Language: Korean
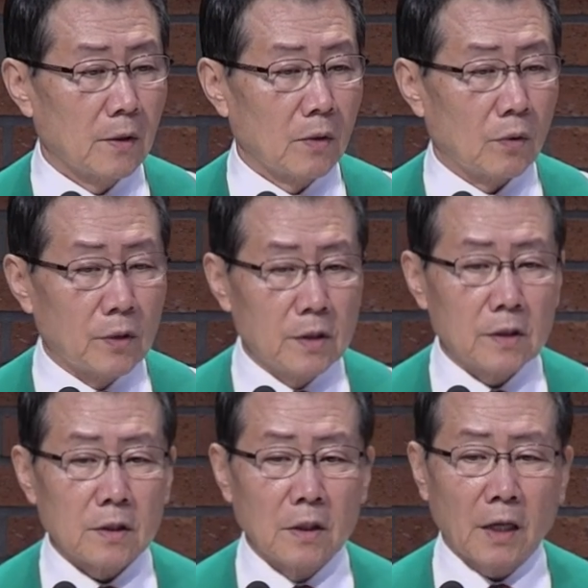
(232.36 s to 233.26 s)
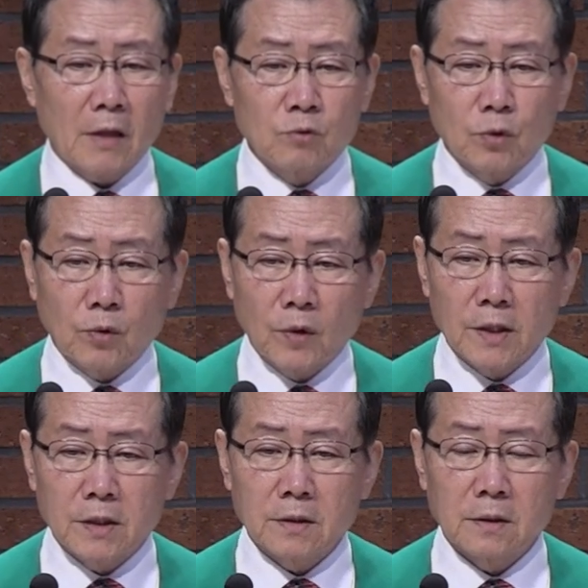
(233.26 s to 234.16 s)
오늘 이
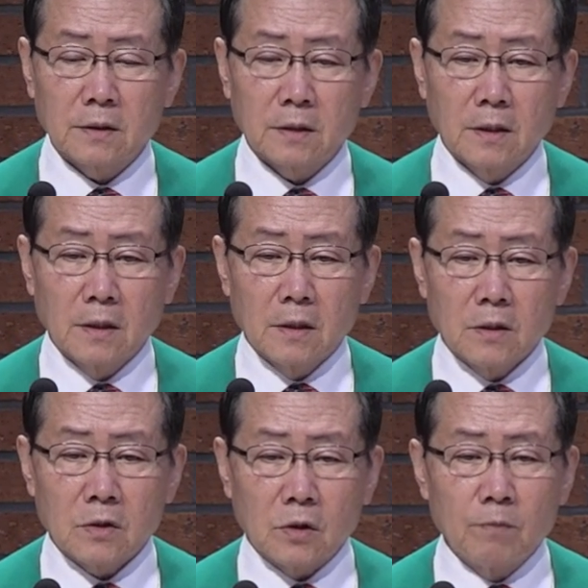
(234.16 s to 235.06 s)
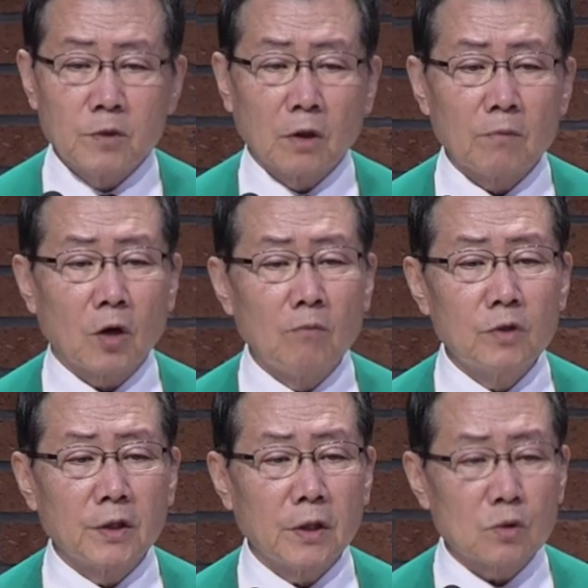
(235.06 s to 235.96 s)
한국교회는 점점
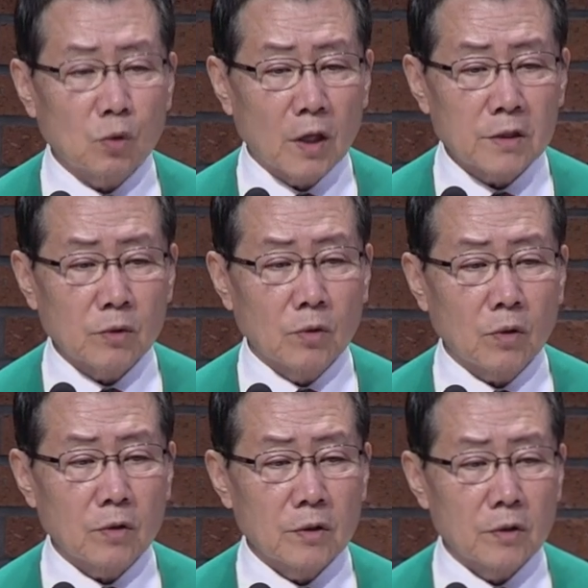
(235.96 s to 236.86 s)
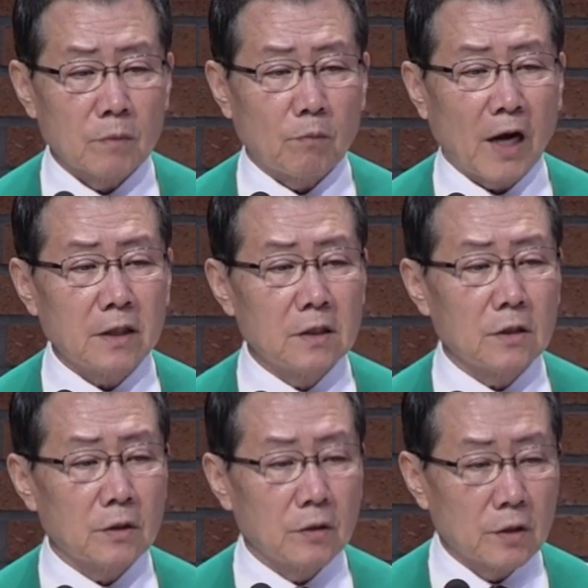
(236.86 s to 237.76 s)
건물들이 좋아지고
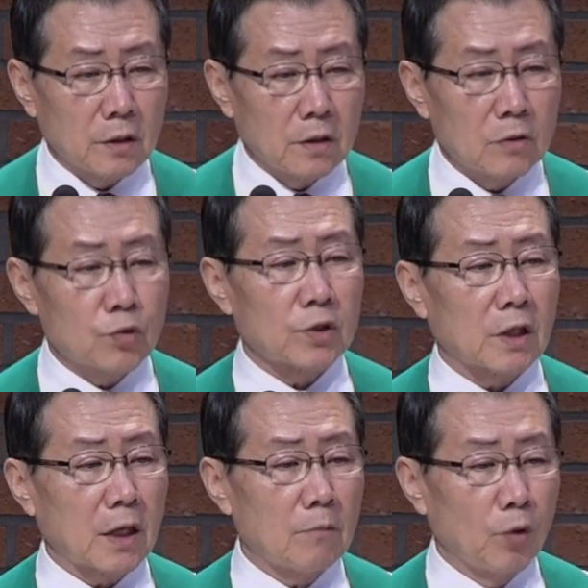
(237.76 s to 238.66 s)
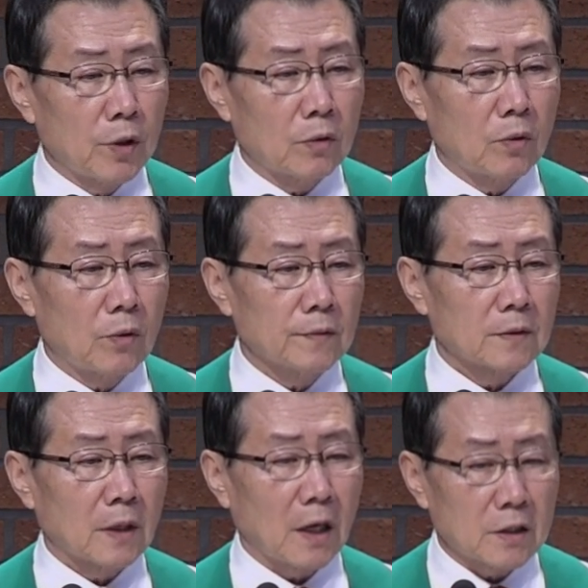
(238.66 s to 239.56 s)
많은 숫자가 모이고
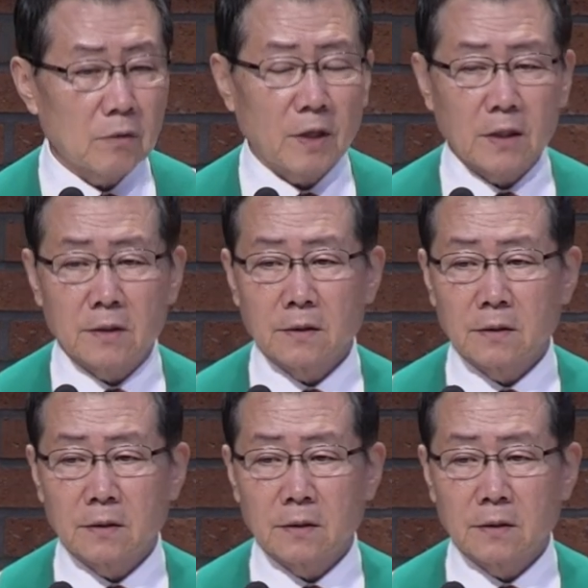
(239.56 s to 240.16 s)
하지만은